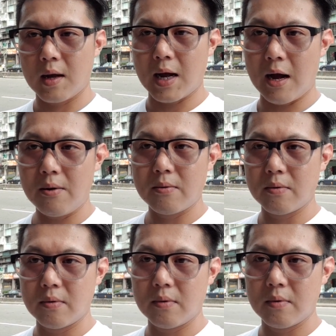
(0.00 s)
好，
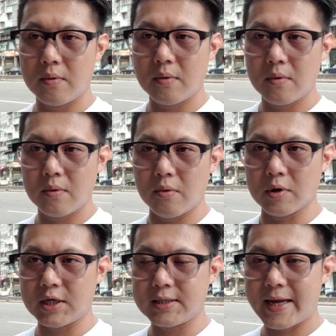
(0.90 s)
我
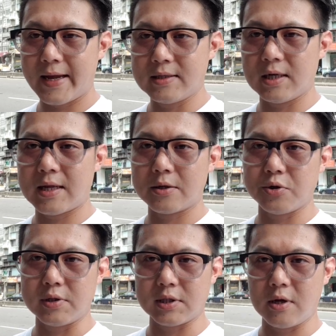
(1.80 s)
现在接上
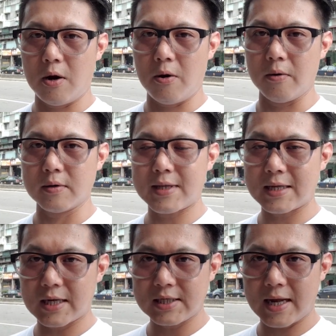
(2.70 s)
去之后，大
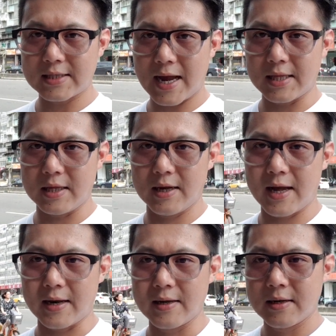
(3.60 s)
家现在再来听听
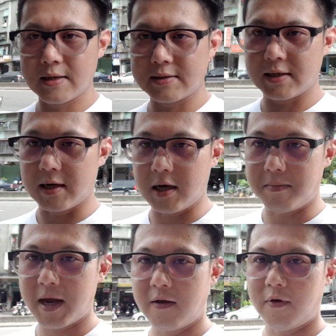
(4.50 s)
看这个
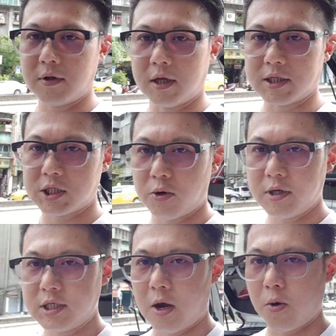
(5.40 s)
麦克风的收
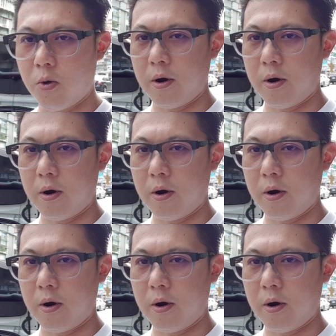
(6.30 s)
音效果。